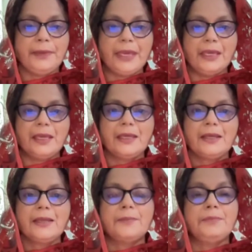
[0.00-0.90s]
মে
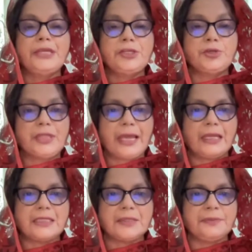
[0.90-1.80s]
বিশ্ব
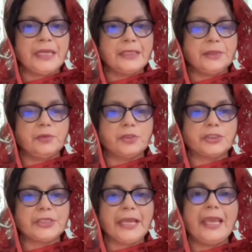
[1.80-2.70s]
থ্যালাসেমিয়া দিবস
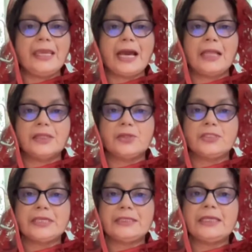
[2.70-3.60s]
এই
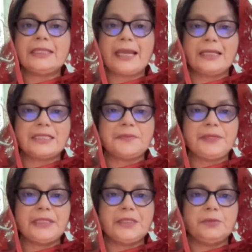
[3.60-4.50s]
আন্তর্জাতিক
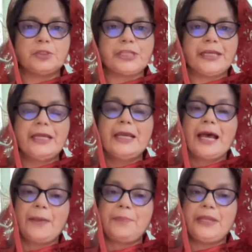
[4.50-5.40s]
থ্যালাসেমিয়া দিবসে
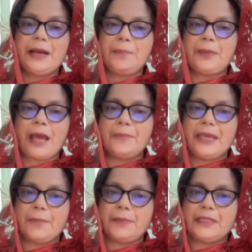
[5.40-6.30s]
আপনি
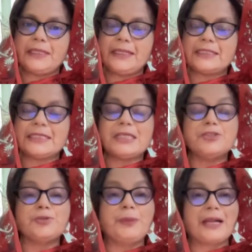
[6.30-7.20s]
আমি আপনাদের কাছে
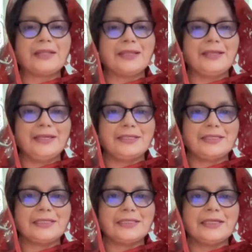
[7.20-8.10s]
কিছু বার্তা নিয়ে
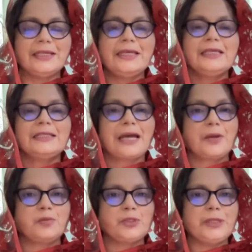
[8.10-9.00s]
এসেছি
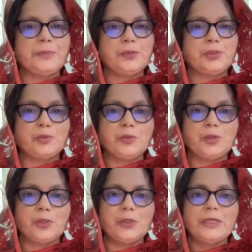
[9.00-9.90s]
তার মধ্যে প্রথম
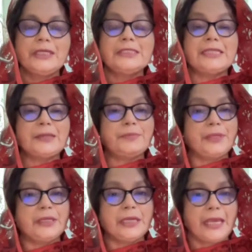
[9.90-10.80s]
হলো যে
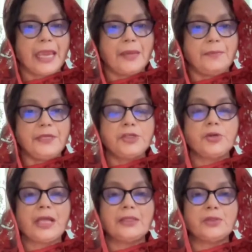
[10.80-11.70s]
এই বিশ্ব
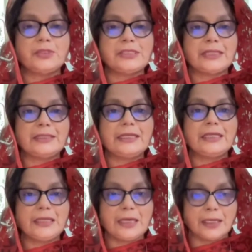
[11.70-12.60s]
আন্তর্জাতিক